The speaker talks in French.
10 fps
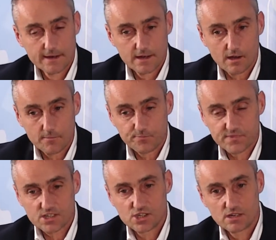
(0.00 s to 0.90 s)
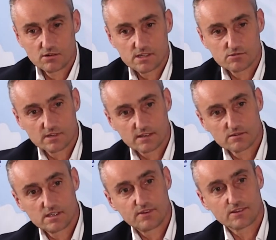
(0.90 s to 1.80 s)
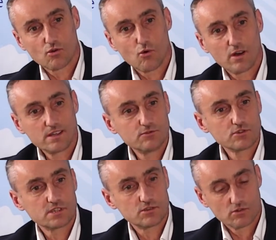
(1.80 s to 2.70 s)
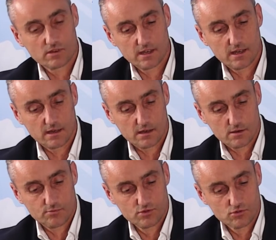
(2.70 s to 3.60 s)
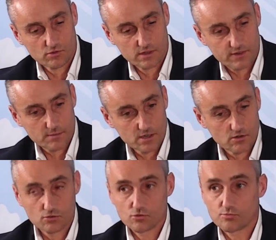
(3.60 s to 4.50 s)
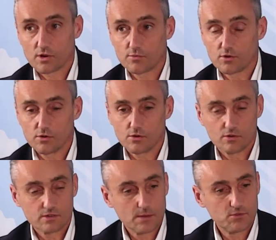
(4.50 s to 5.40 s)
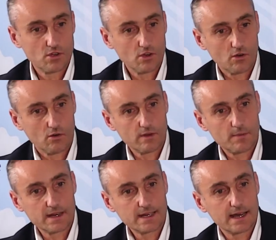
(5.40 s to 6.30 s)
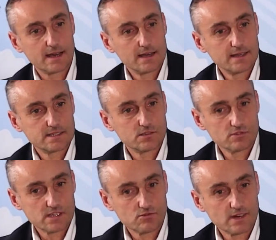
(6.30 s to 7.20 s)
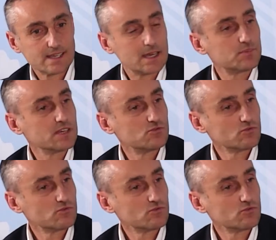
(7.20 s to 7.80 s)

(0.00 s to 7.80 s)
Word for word: Alors, chez Ecolis, on est attentif à trois niveaux de sécurité, puisqu'on est fabricant de nos propres capteurs. On va parler de la sécurisation de la captation de